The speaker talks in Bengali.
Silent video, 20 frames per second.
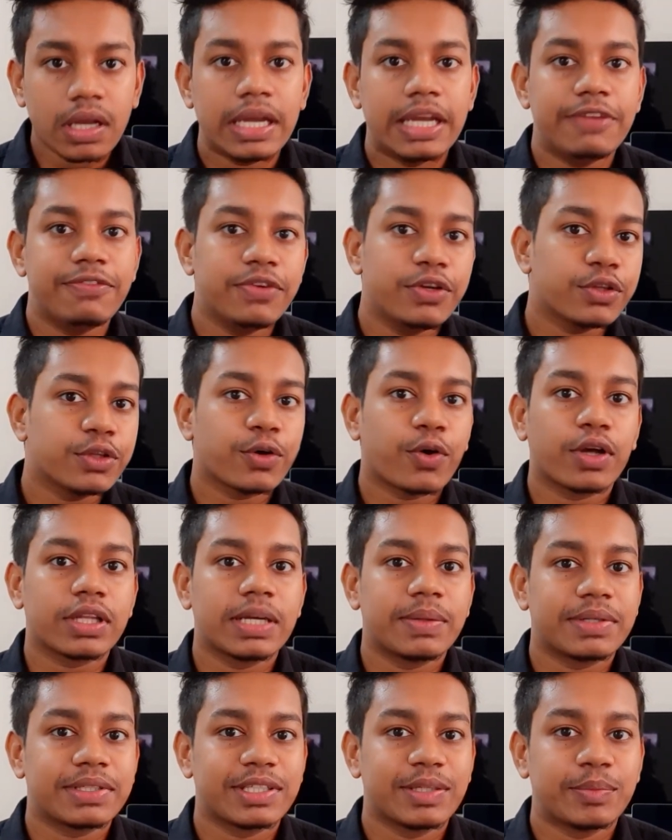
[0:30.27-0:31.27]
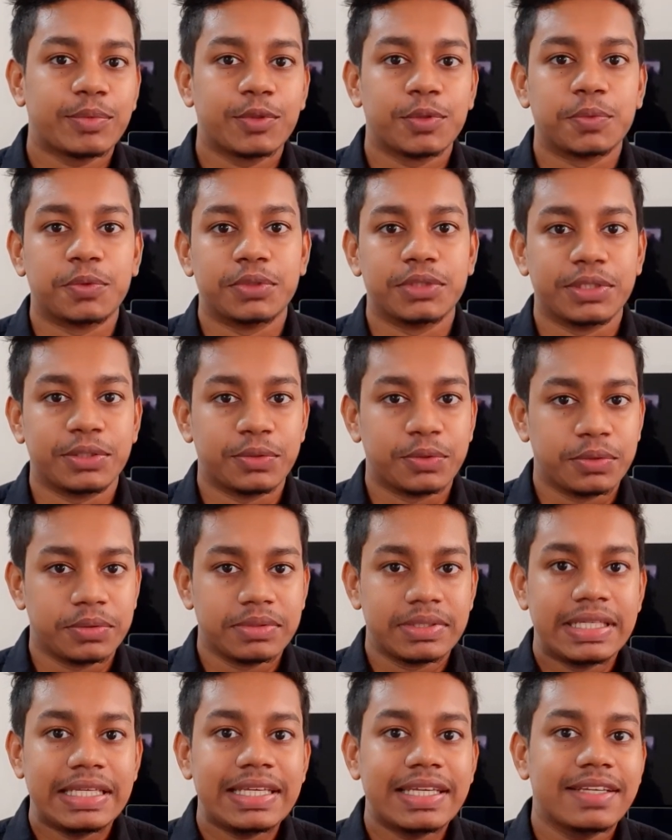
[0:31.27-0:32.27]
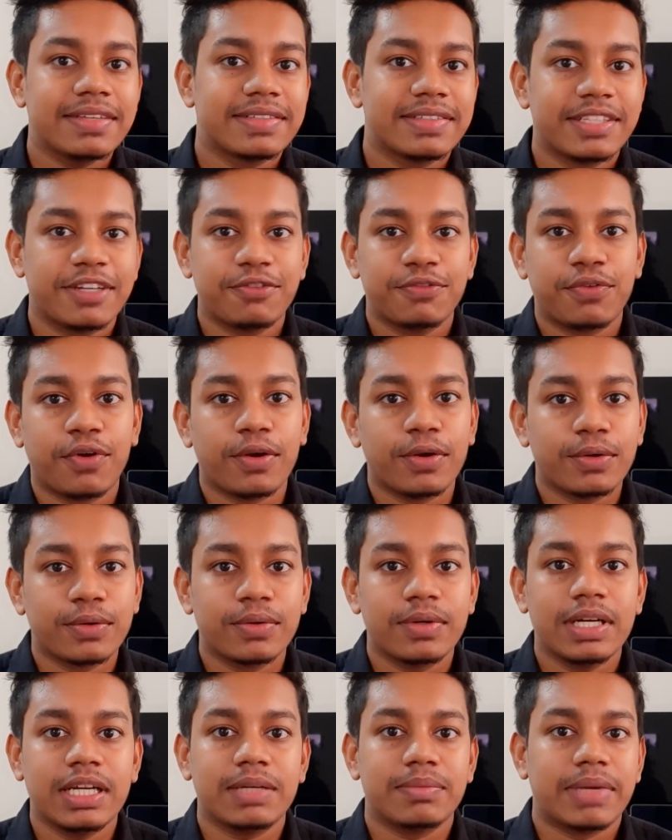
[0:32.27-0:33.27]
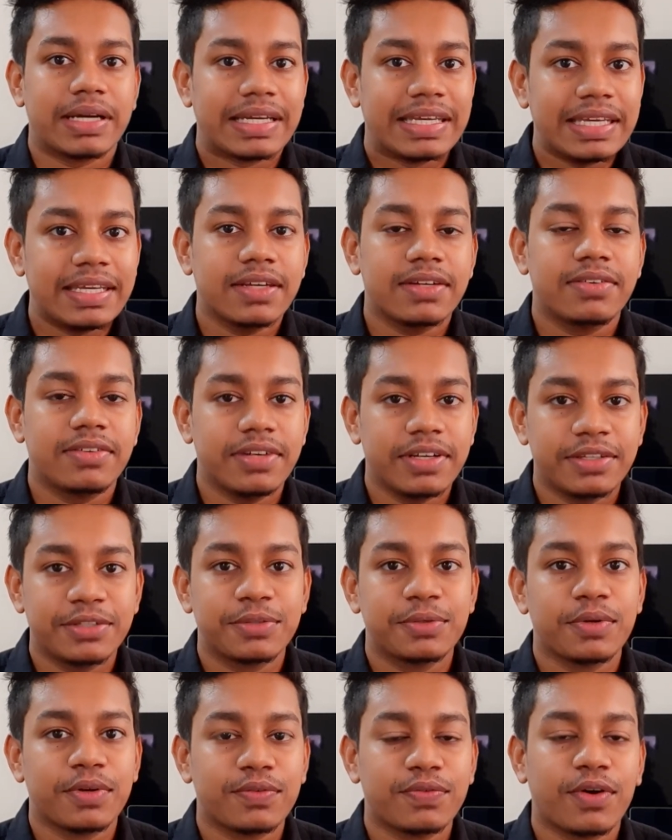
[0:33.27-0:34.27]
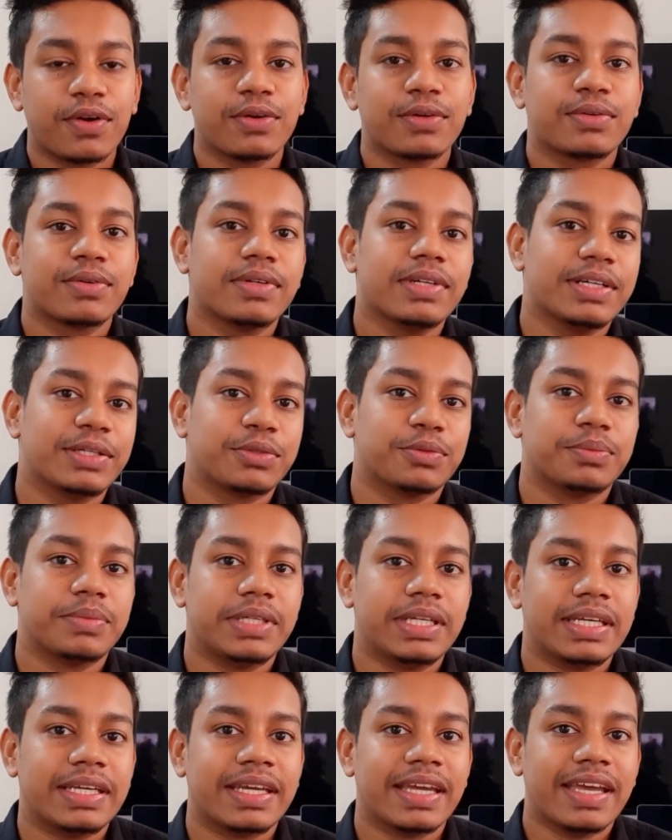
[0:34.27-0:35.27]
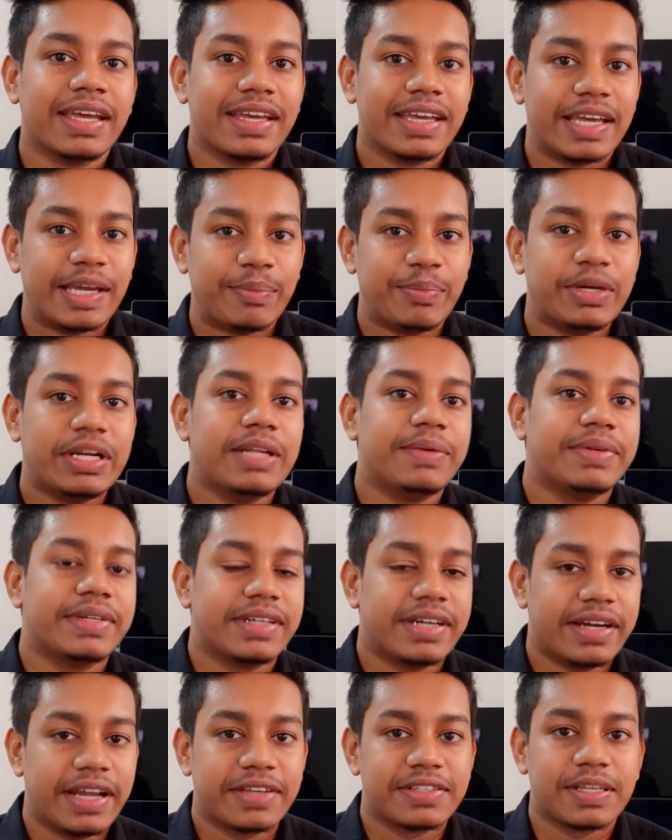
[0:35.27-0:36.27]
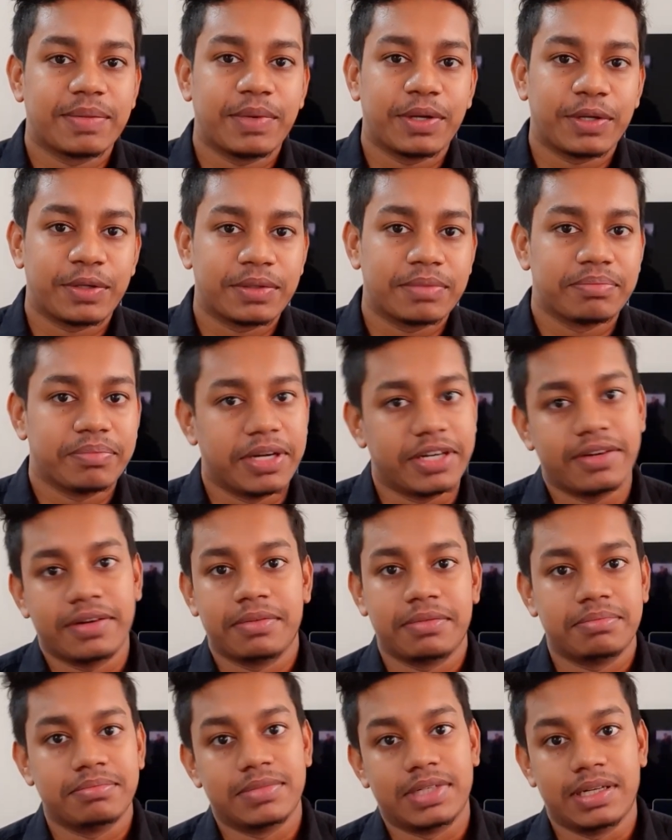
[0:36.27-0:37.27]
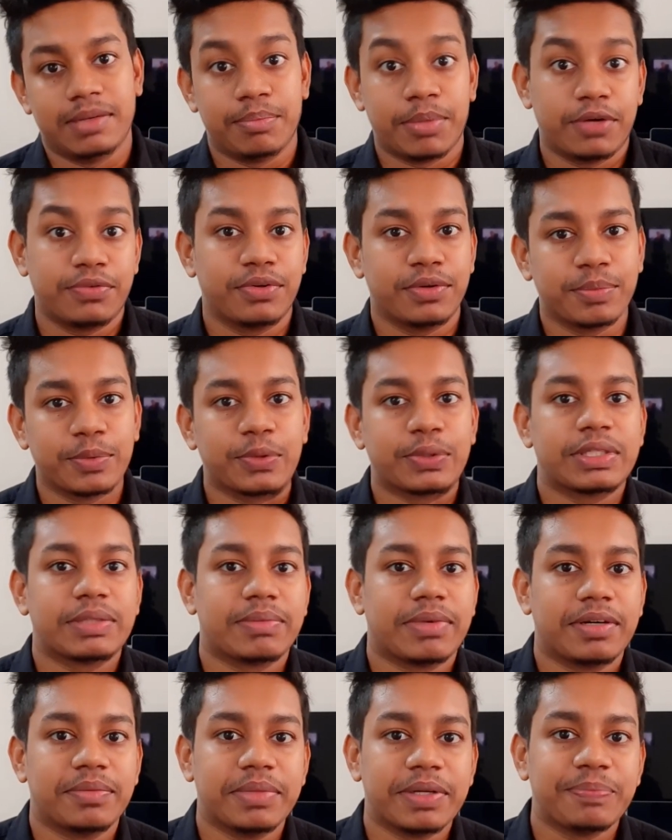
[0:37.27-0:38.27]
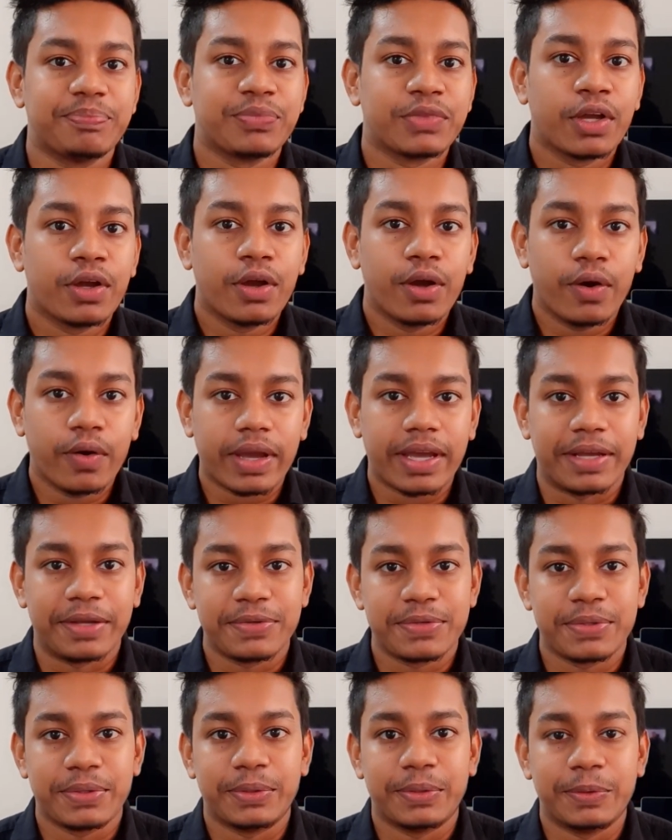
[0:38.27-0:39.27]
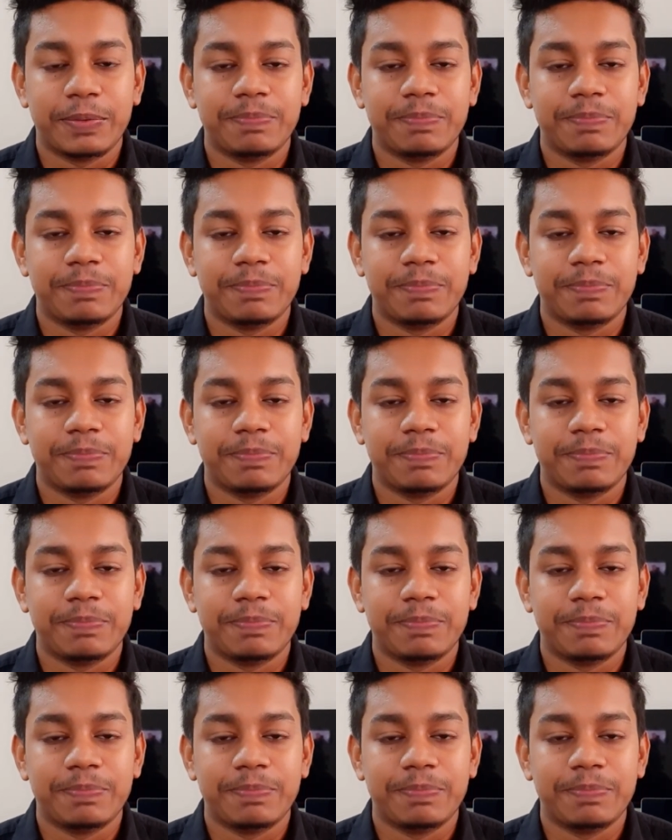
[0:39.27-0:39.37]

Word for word: এই ভিডিওতে কথাবার্তা বলবো যে কি কি স্টেপ ফলো করলে বা কি কি ট্রিক্সগুলো ফলো করলে তুমি এই প্রিলিমিনারি এক্সামে বেটার মানে পারফর্ম করতে পারবে ওকে সো